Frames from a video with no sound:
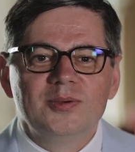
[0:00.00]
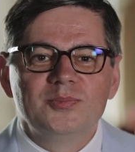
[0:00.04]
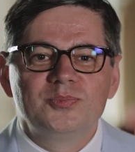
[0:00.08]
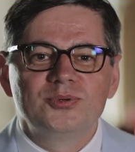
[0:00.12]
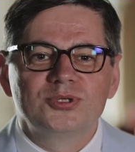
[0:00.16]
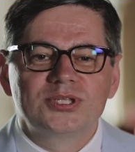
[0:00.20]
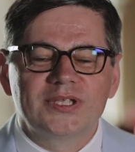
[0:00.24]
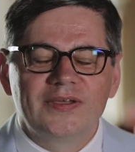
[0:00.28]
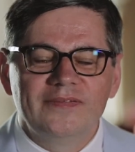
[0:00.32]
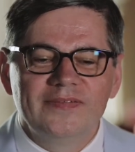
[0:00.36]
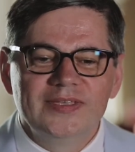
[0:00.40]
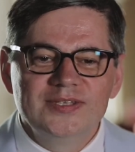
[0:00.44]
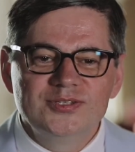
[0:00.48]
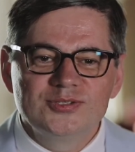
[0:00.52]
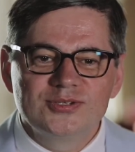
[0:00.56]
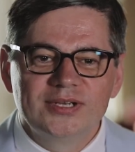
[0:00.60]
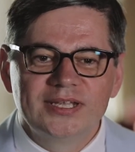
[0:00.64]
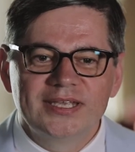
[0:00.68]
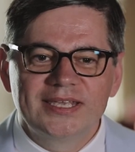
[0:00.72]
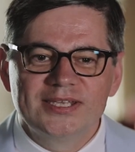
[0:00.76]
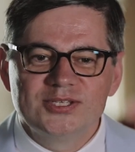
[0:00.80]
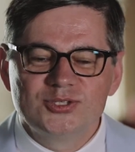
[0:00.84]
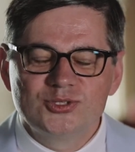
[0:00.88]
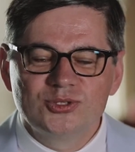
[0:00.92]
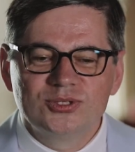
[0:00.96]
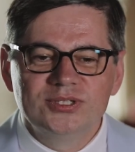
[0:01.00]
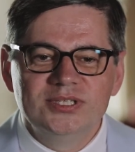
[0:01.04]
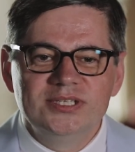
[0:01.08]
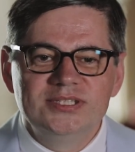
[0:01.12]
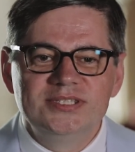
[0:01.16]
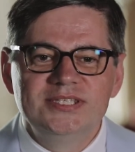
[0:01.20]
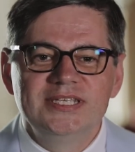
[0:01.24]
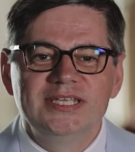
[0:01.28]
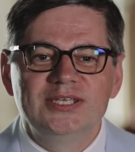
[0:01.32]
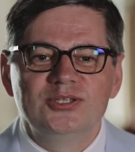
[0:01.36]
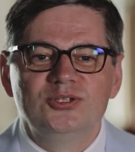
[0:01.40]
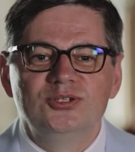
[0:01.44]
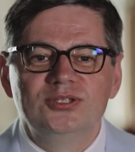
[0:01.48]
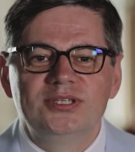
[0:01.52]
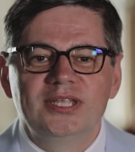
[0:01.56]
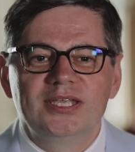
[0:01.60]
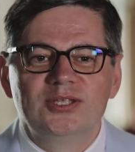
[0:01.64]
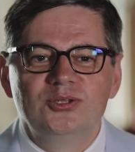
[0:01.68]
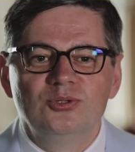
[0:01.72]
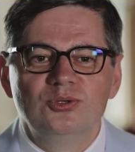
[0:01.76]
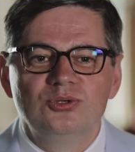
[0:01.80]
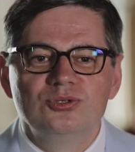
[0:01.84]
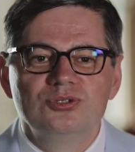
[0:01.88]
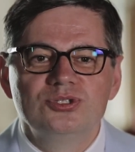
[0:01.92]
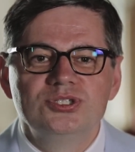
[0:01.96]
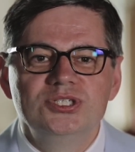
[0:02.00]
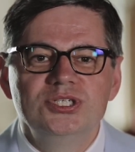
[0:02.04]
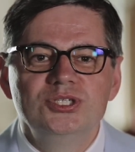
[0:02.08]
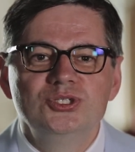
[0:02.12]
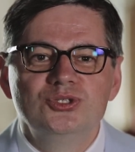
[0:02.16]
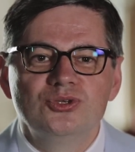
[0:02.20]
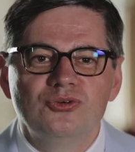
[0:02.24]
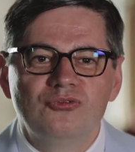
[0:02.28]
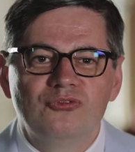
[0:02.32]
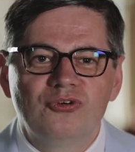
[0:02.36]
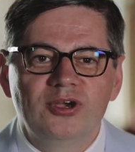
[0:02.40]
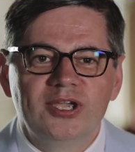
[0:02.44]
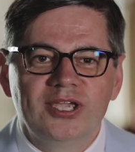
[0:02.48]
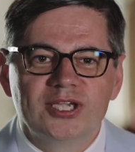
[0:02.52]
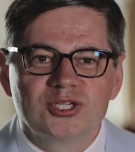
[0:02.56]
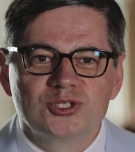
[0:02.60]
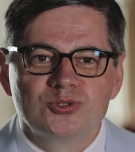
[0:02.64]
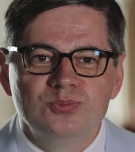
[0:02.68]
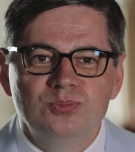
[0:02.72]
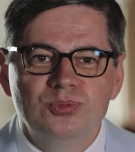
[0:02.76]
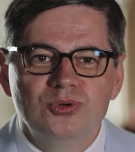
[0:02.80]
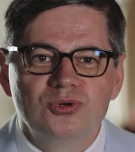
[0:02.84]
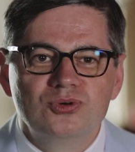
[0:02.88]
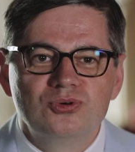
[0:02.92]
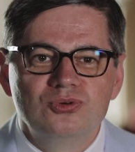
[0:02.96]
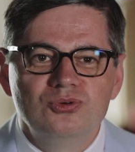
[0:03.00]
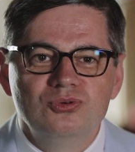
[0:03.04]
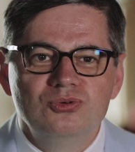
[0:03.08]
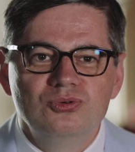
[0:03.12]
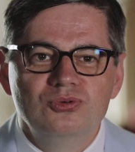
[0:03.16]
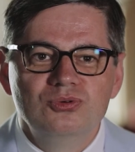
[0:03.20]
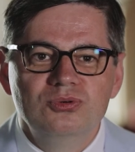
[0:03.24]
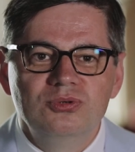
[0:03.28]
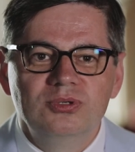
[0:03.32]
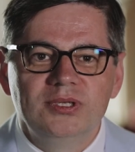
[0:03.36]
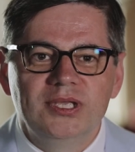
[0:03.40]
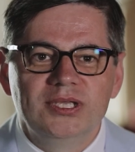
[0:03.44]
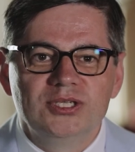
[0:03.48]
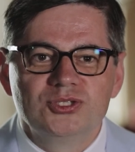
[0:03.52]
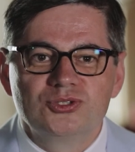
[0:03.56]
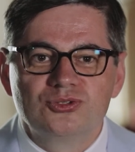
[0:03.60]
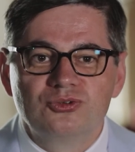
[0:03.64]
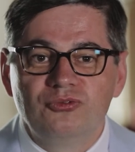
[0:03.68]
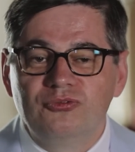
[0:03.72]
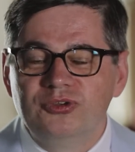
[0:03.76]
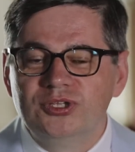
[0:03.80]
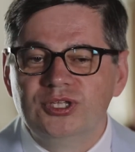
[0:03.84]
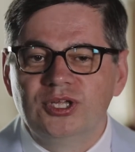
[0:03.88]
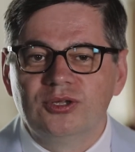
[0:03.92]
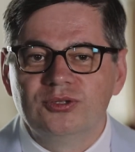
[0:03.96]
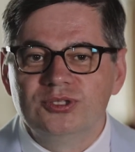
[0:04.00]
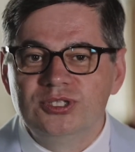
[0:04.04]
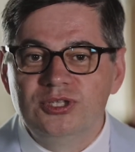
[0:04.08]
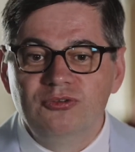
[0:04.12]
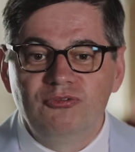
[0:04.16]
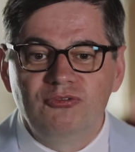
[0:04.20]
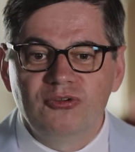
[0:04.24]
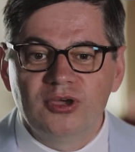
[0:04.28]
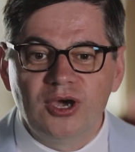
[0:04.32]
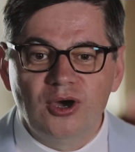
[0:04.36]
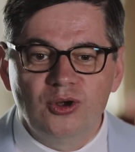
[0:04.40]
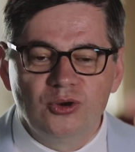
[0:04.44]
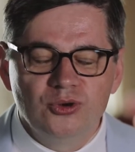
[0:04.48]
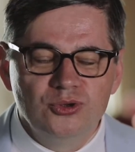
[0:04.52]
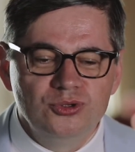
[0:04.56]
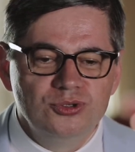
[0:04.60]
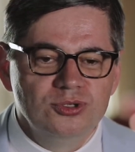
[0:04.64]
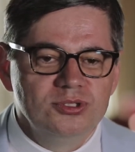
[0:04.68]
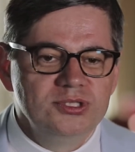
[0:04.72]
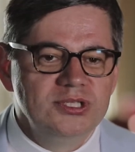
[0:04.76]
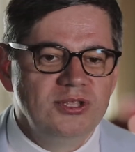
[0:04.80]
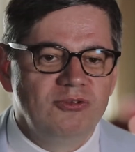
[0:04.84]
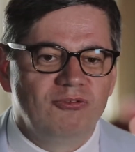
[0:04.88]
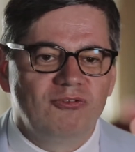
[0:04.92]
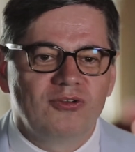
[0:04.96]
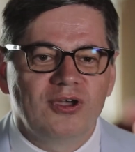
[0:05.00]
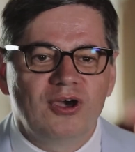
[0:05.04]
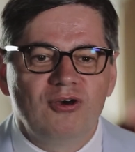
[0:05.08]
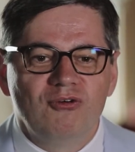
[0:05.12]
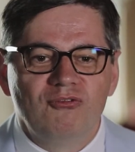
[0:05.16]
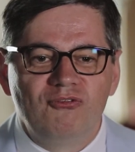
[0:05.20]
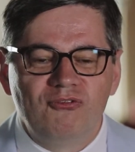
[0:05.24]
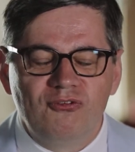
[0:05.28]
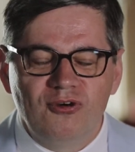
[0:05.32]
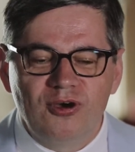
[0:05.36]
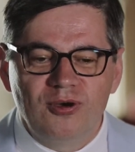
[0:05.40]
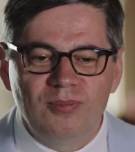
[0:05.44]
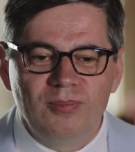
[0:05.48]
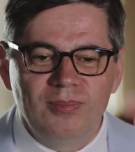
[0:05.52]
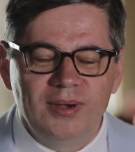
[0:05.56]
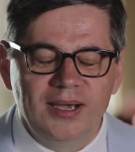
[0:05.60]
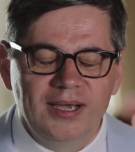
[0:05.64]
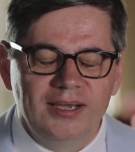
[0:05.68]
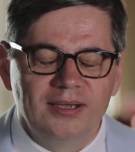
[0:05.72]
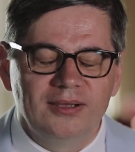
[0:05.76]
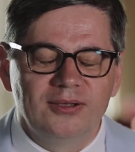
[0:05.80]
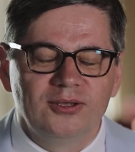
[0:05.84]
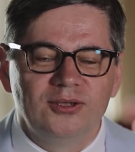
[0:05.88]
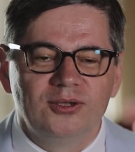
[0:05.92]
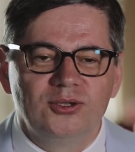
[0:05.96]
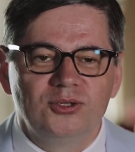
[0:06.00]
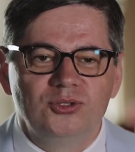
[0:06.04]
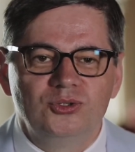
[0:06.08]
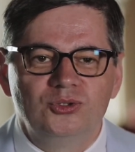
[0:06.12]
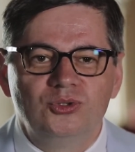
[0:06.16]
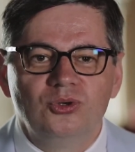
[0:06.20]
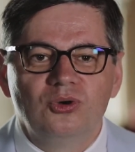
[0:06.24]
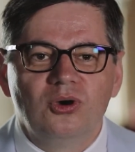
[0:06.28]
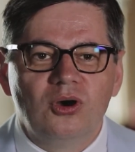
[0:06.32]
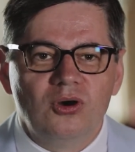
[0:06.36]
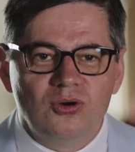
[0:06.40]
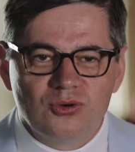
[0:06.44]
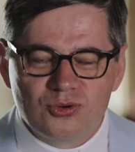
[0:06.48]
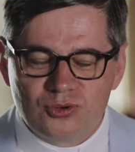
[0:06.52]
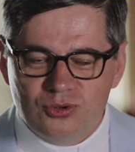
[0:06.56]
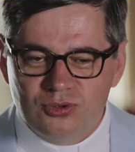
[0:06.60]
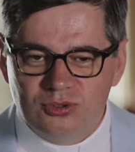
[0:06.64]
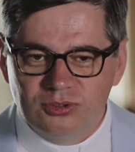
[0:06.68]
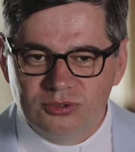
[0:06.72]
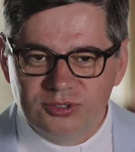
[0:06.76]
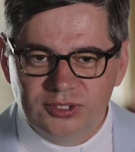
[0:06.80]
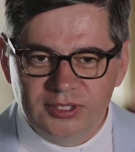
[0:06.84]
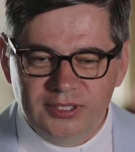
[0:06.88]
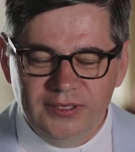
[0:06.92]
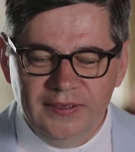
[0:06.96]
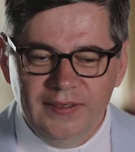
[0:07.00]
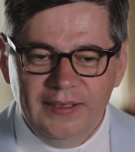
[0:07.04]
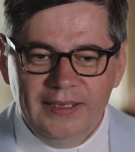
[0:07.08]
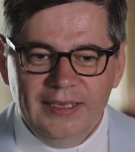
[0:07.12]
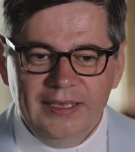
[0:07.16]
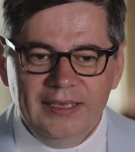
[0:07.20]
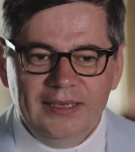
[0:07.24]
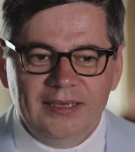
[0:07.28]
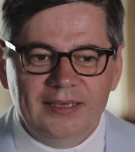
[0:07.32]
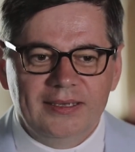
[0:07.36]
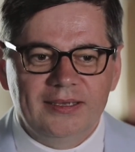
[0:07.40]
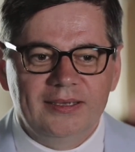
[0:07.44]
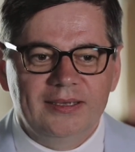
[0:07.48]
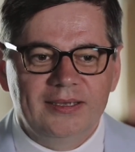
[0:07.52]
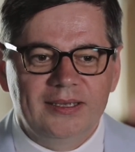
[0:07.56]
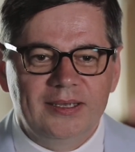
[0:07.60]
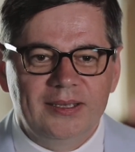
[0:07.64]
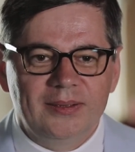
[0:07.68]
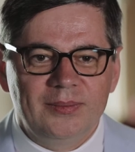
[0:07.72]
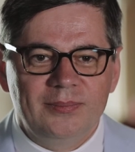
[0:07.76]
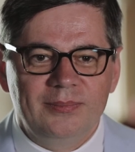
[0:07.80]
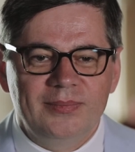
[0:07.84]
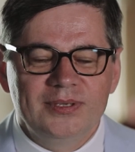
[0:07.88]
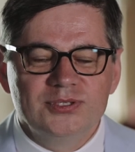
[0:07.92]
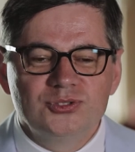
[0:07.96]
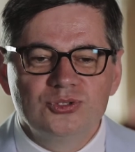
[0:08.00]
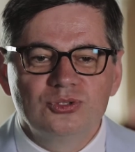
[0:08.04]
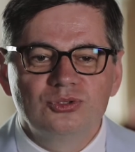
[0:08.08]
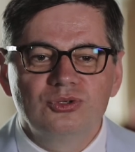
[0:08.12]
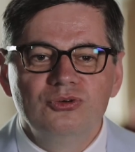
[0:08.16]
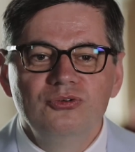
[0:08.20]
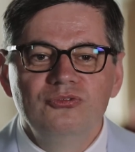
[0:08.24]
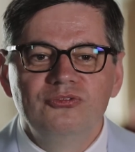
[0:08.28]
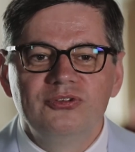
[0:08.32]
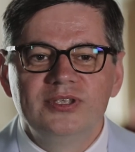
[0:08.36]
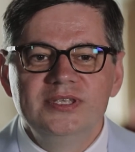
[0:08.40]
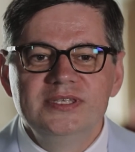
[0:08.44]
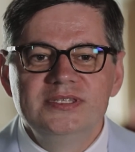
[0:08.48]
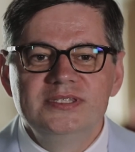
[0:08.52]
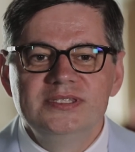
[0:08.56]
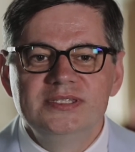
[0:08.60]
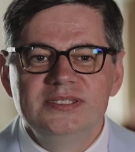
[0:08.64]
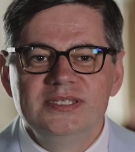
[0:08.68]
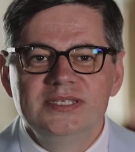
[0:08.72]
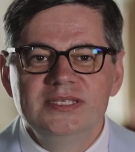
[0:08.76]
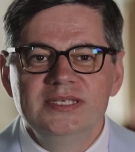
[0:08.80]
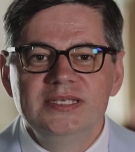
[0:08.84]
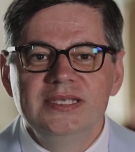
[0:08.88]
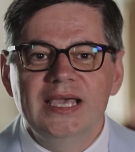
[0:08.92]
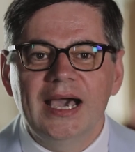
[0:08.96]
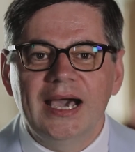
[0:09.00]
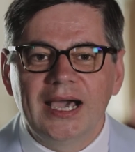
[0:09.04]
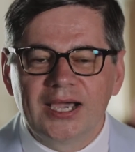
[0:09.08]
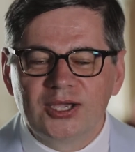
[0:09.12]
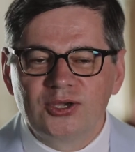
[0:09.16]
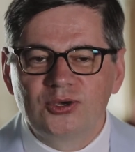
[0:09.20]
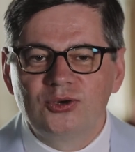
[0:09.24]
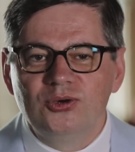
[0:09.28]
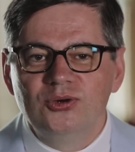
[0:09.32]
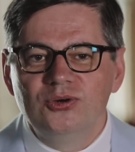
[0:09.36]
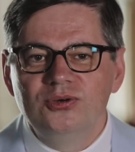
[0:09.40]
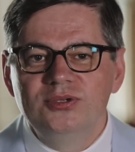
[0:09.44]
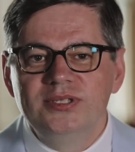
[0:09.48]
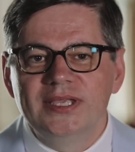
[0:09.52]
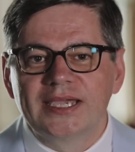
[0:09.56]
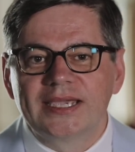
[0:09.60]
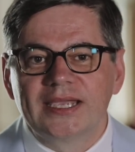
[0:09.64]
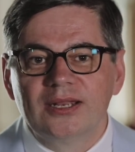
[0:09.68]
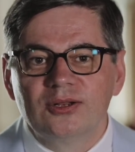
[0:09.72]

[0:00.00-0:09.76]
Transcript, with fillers: Pour travailler sur les questions d'éthique et de technologie, je voyage beaucoup et je vais dans différents lieux, différents formats euh, de rencontres. Euh, mais je trouve qu'ici, à Co, il y a